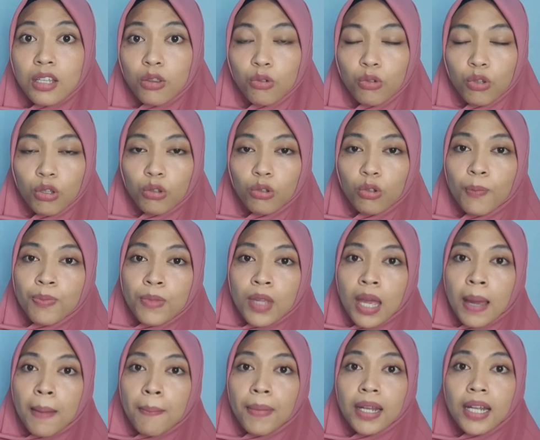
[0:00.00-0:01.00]
itu itu
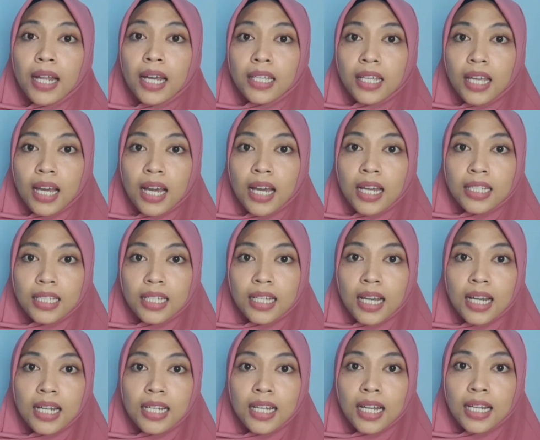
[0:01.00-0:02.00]
bedanya
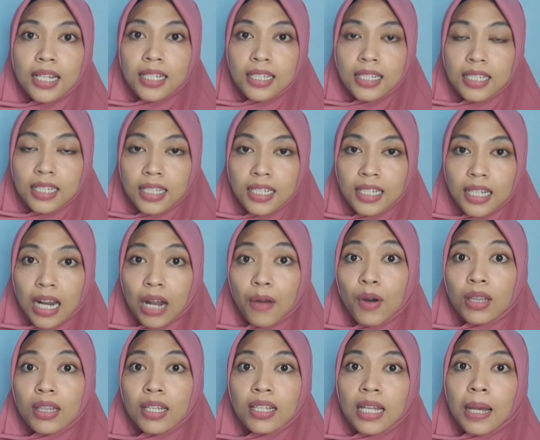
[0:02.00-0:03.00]
hanya ada di
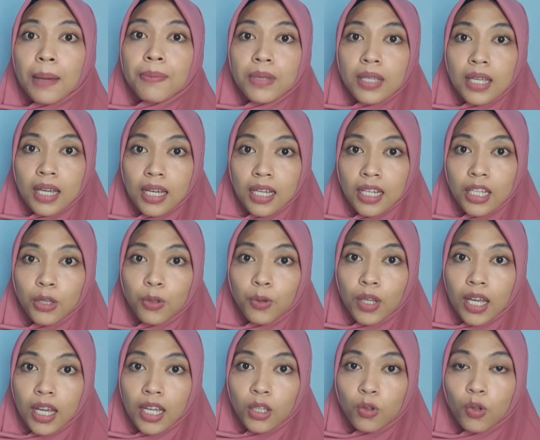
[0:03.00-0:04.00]
rawat inapnya gitu
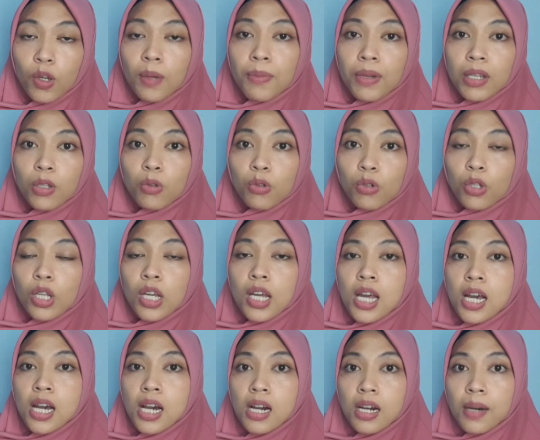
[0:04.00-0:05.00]
ya. Itu yang menurut
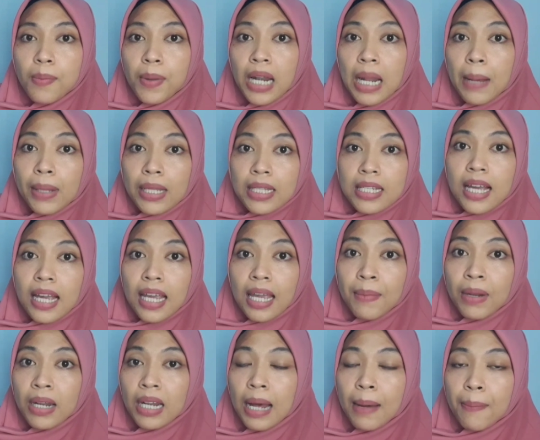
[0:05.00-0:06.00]
uh, pendapat saya
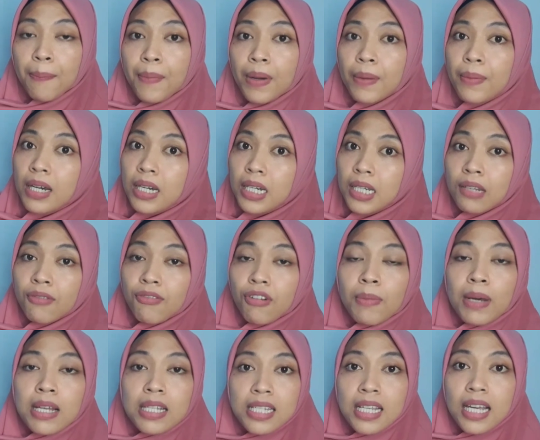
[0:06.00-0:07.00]
mendapat apa
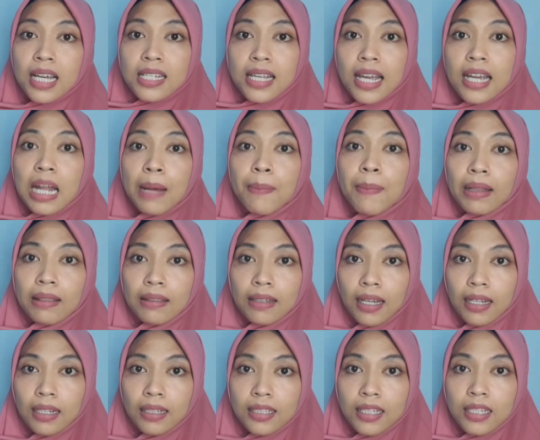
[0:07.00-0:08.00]
informasi yang saya
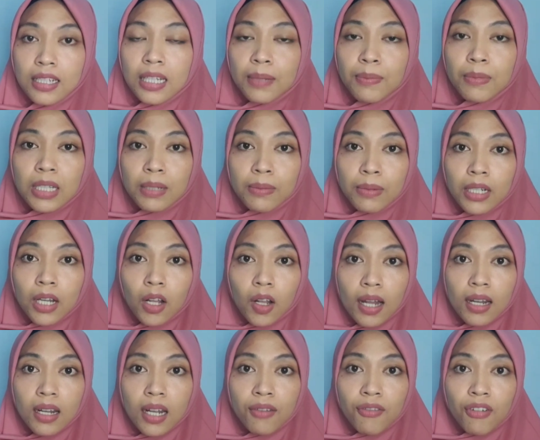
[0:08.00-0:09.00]
dapatkan. Jadi teman-teman kalau
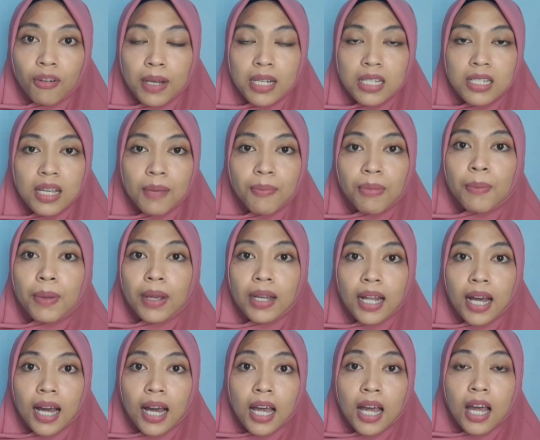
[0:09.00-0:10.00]
ada informasi yang
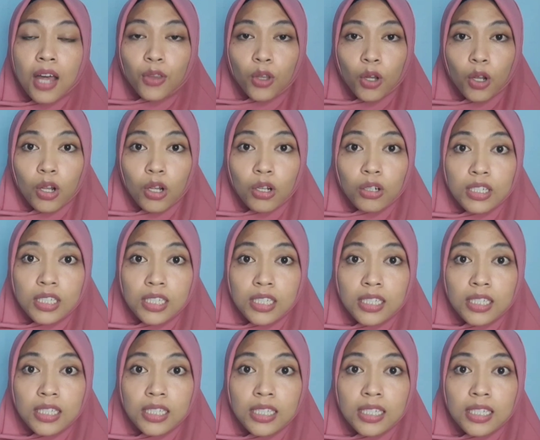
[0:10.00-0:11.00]
berbeda tolong
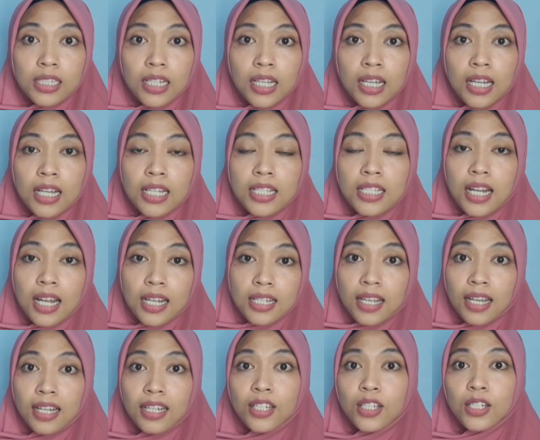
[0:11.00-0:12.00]

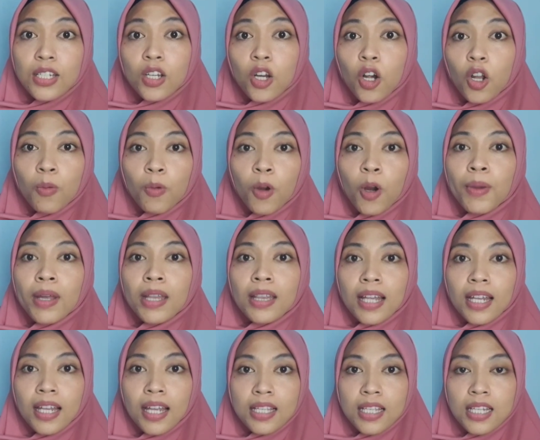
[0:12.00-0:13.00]
dijelaskan di kolom
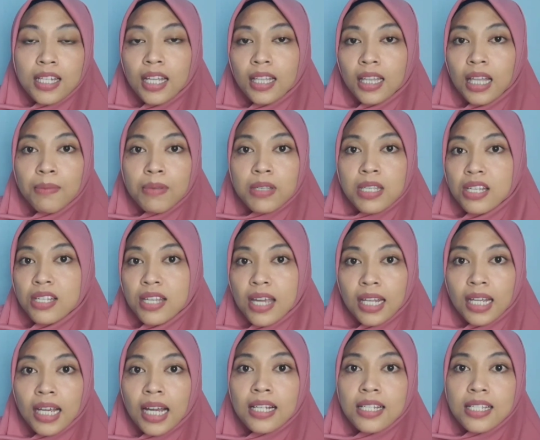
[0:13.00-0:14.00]
komentar ya. Jadi kita bisa
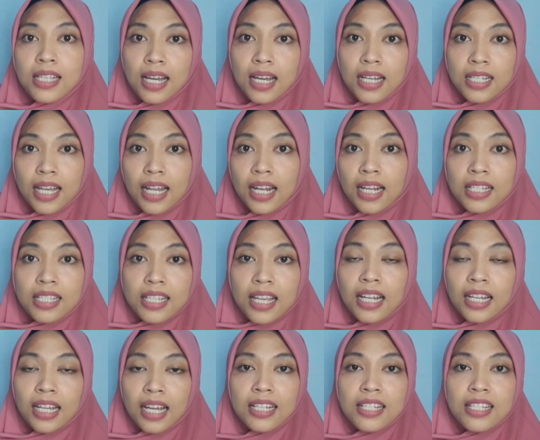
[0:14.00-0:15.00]
sharing aja,
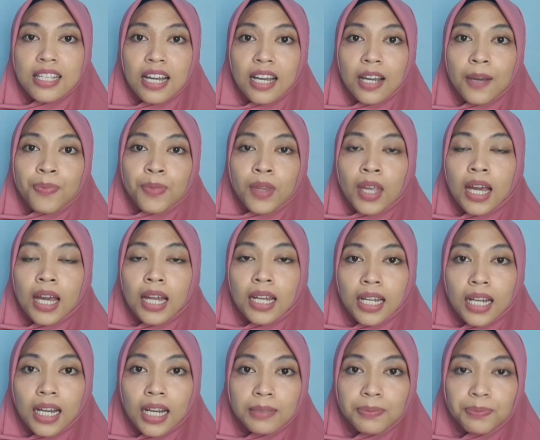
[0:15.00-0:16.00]
sharing-sharing aja.
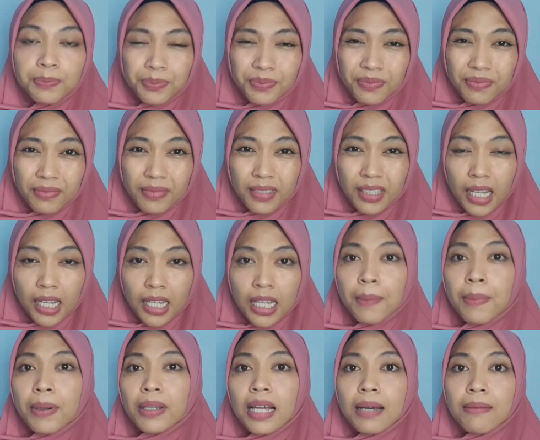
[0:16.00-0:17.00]
Nah,
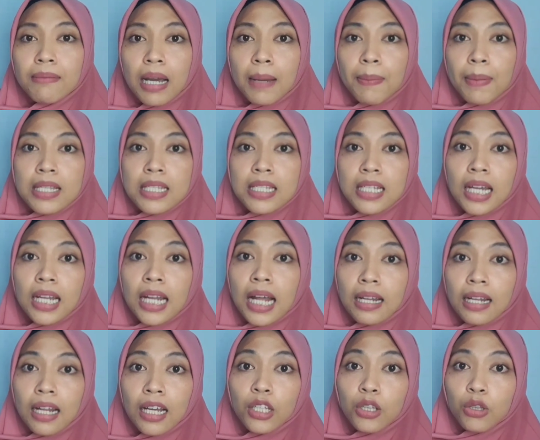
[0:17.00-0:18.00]
yang pertama, pastikan
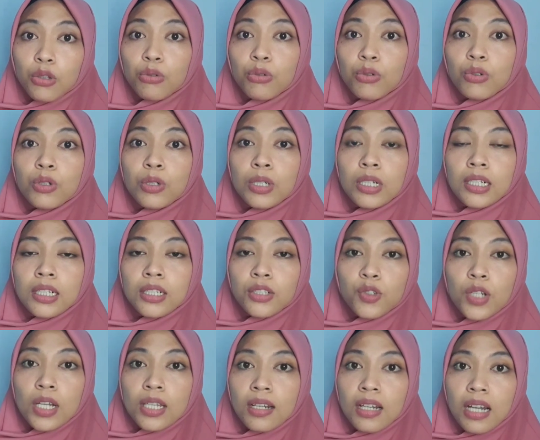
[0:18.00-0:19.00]
anak itu uh,
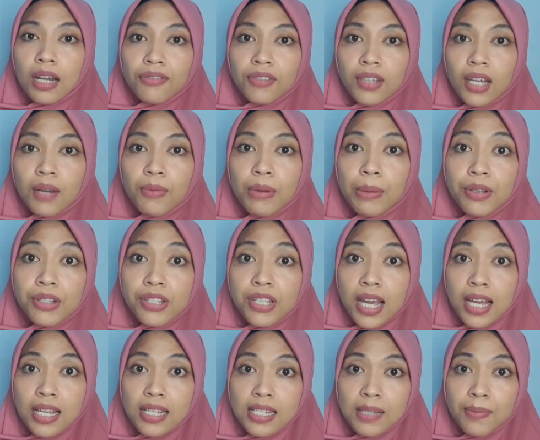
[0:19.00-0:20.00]
sudah terdaftar
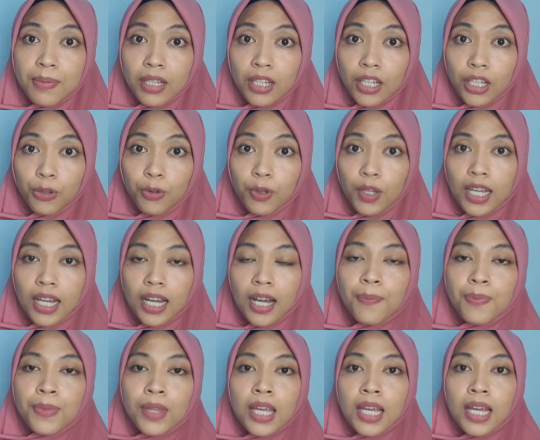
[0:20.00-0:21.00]
BPJS, seperti itu
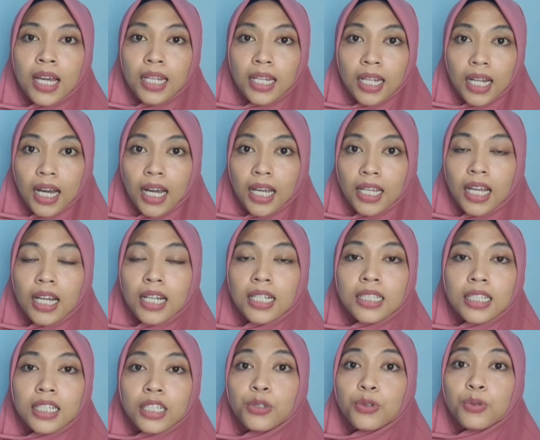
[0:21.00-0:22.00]
ya. Nah,
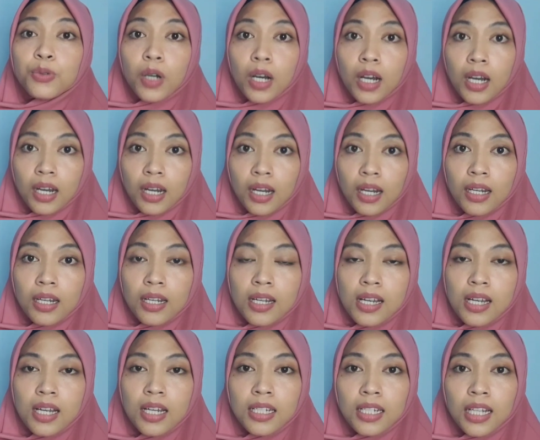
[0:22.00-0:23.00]
yang kedua,
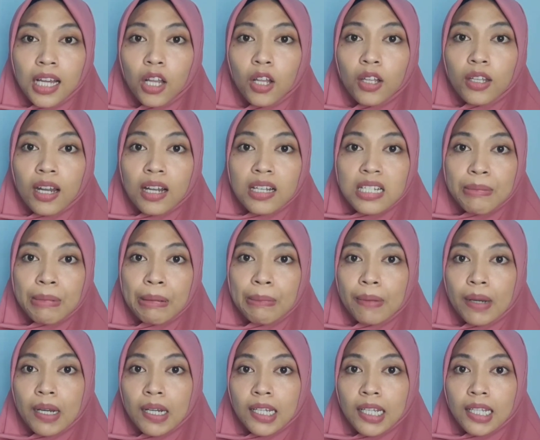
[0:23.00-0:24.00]
kalau dirasa
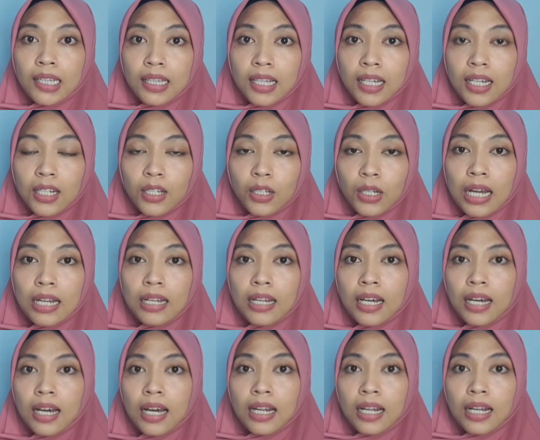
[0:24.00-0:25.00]
memang kita
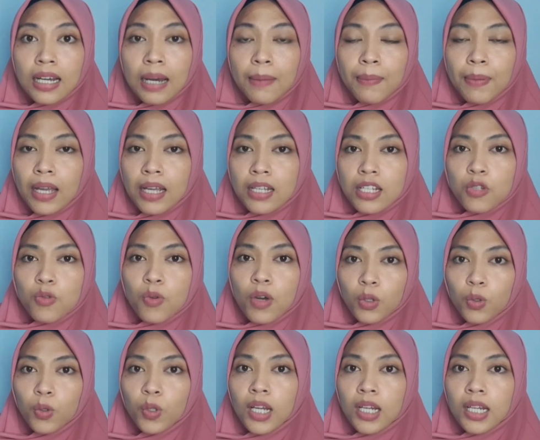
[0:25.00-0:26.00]
ada apa ya
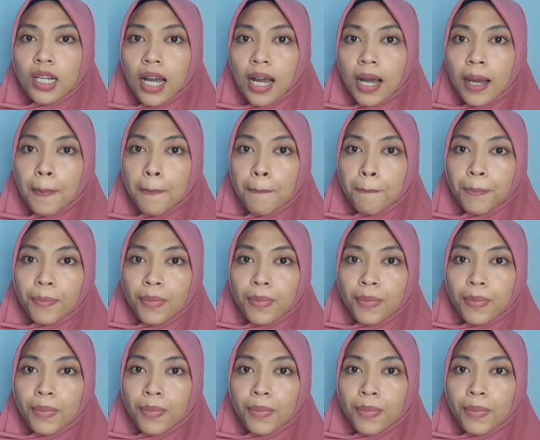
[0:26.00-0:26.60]
sesuatu yang nggak